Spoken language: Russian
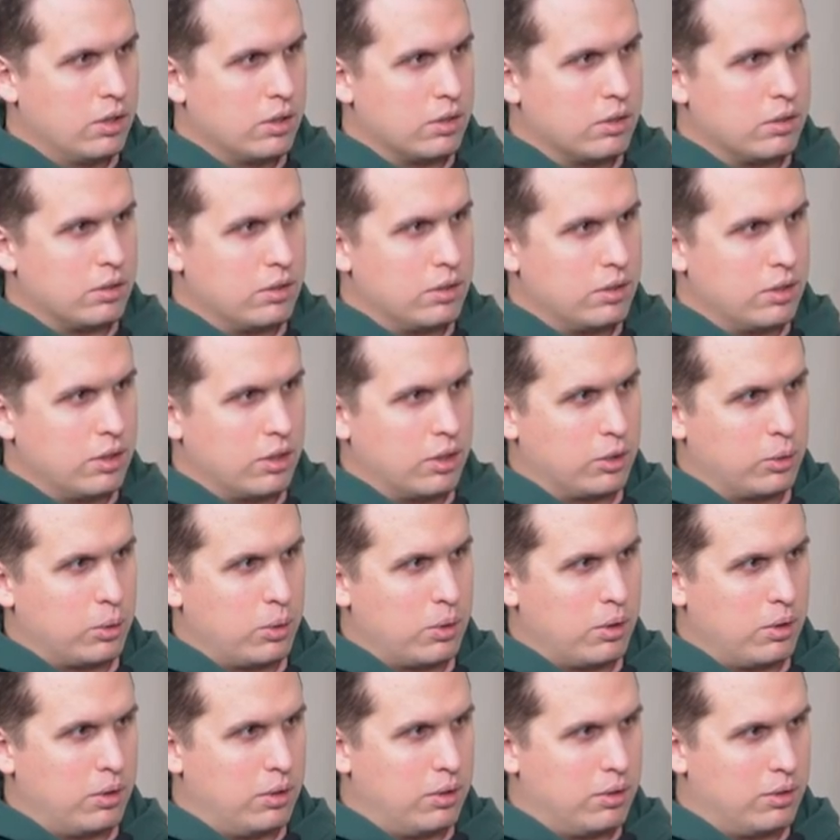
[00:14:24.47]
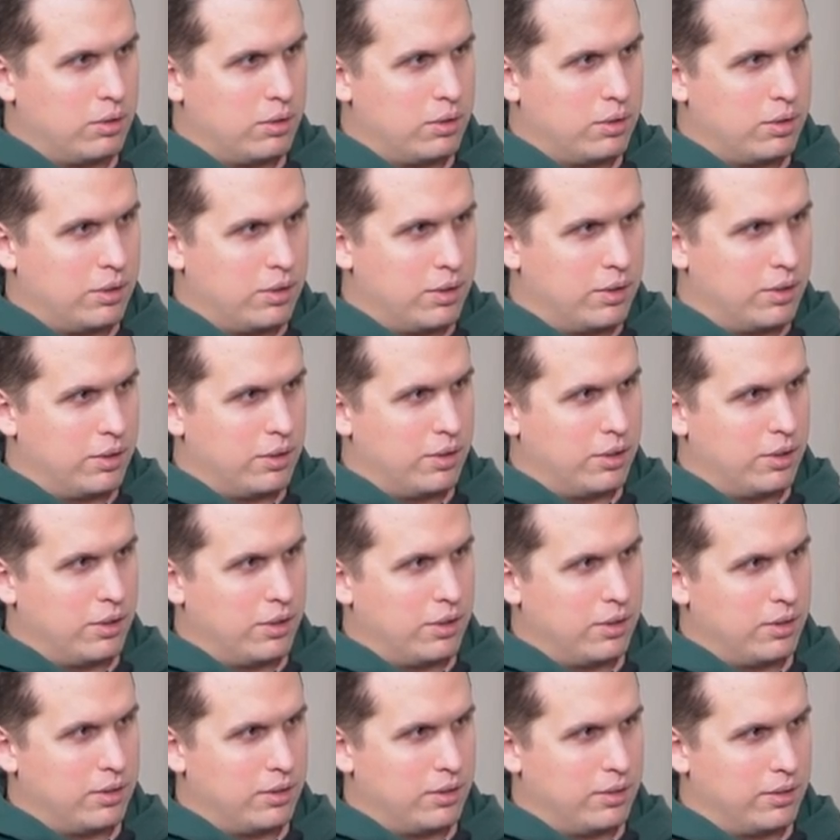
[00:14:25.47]
э, который,
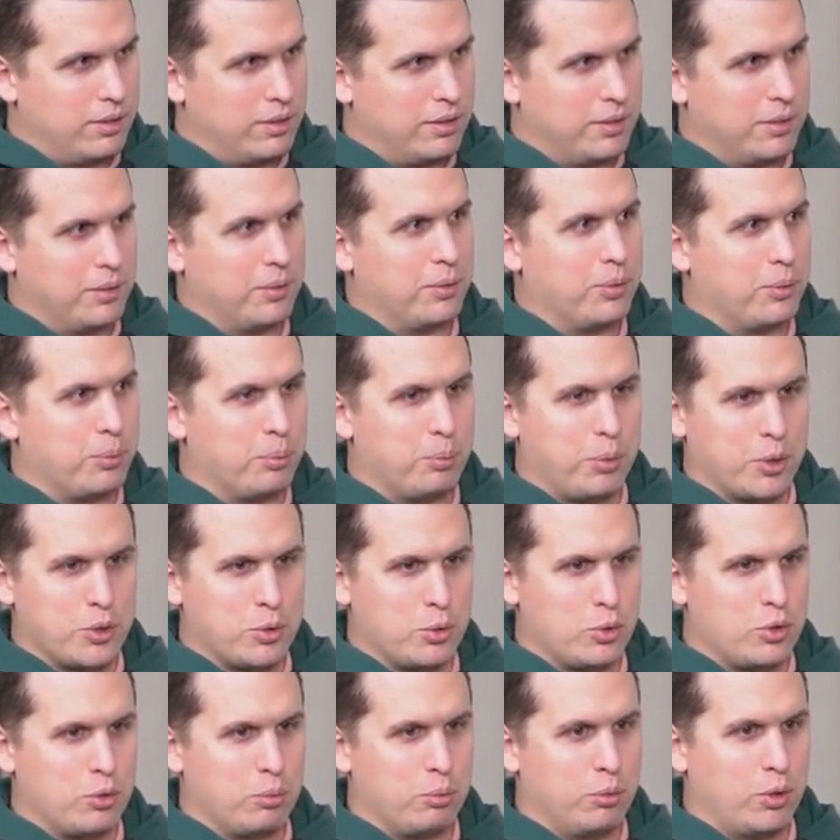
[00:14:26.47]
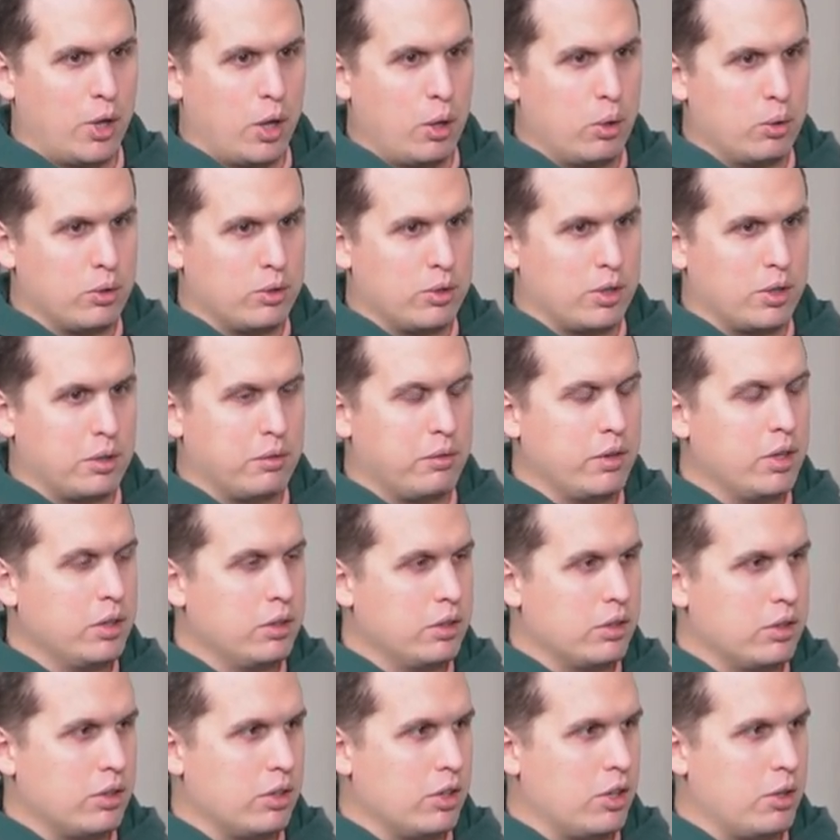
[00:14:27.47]
э, по сути, дает
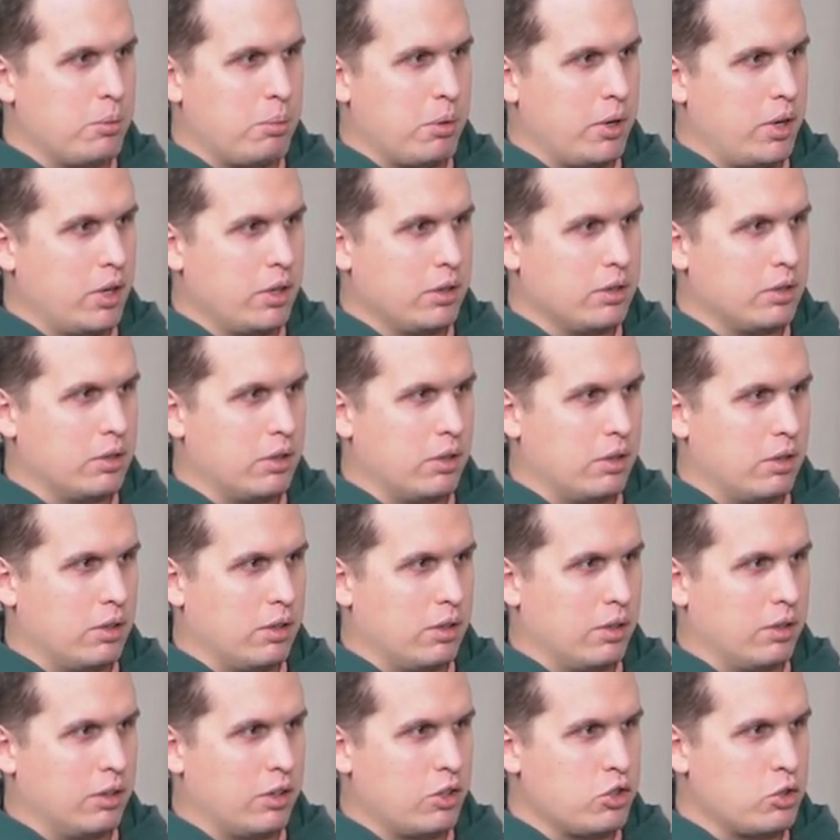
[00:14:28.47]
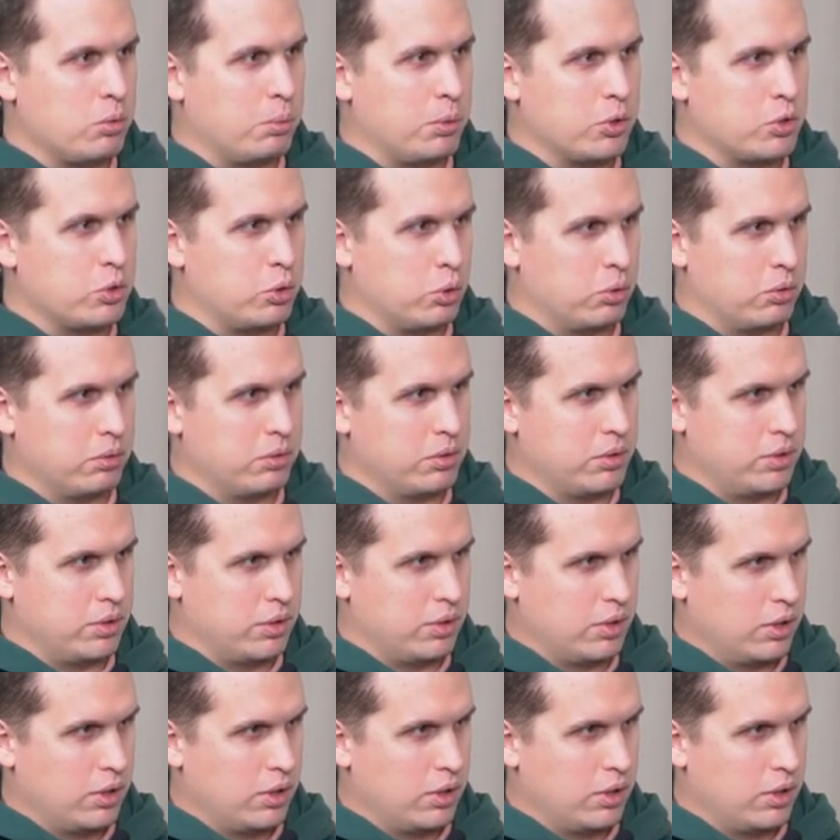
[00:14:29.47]
ответ, непонятно на чем основываясь.